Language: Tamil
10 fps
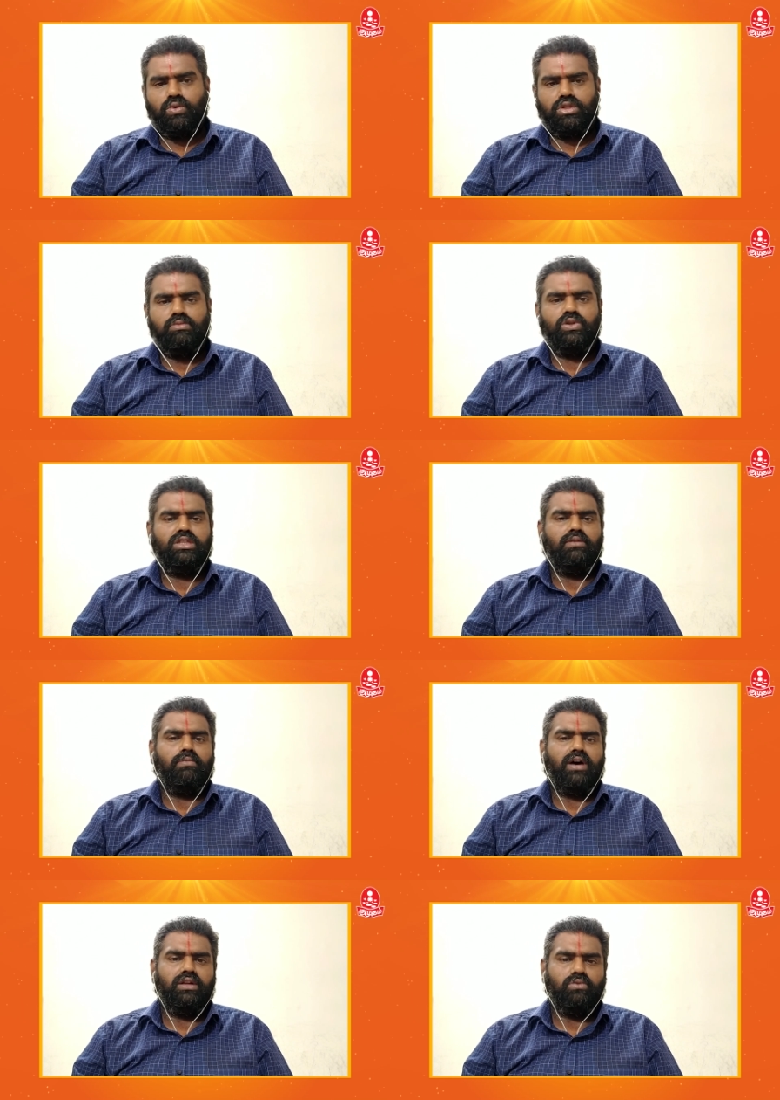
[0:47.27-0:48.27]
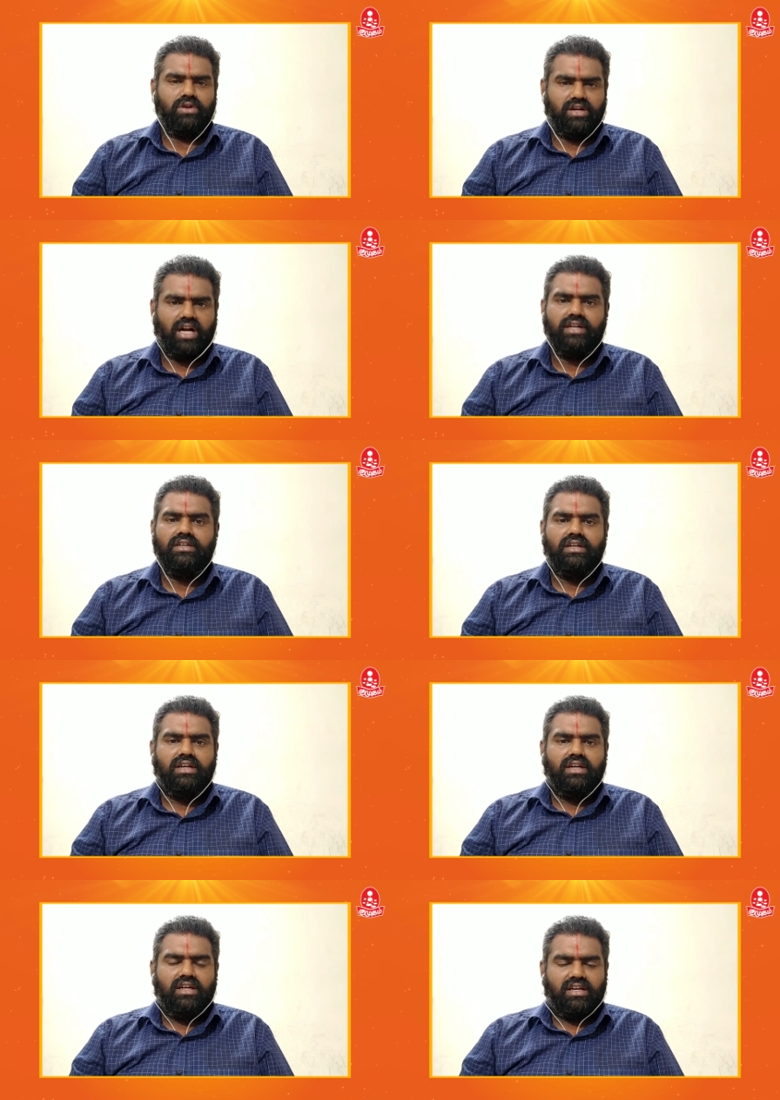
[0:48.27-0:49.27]
உத்தமோத்தமமான ஒரு நாள்
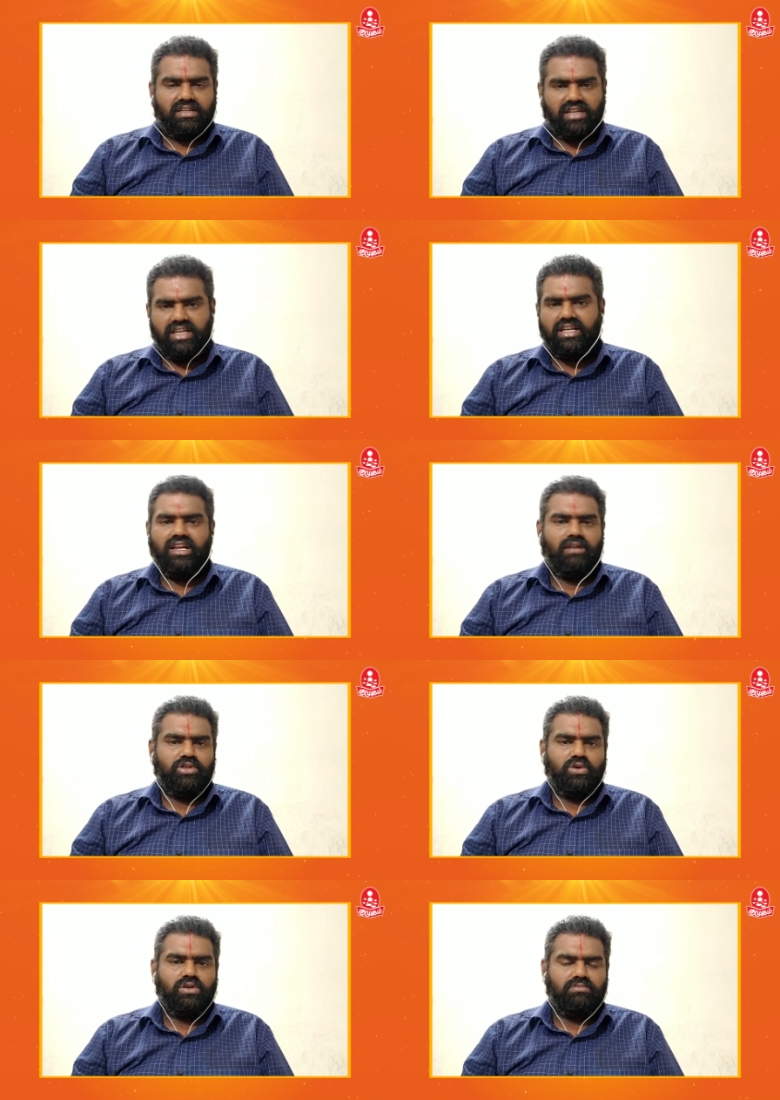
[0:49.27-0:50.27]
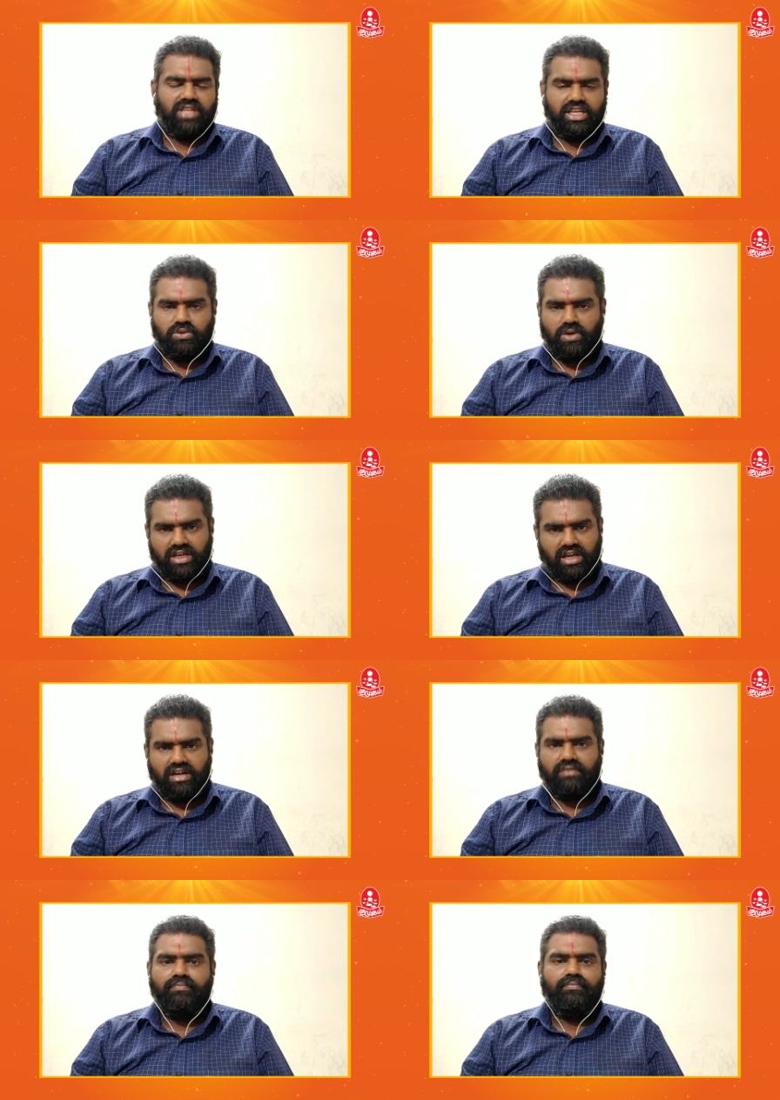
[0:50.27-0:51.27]
கண்டநாம யோகம் தைத்துல கரணம்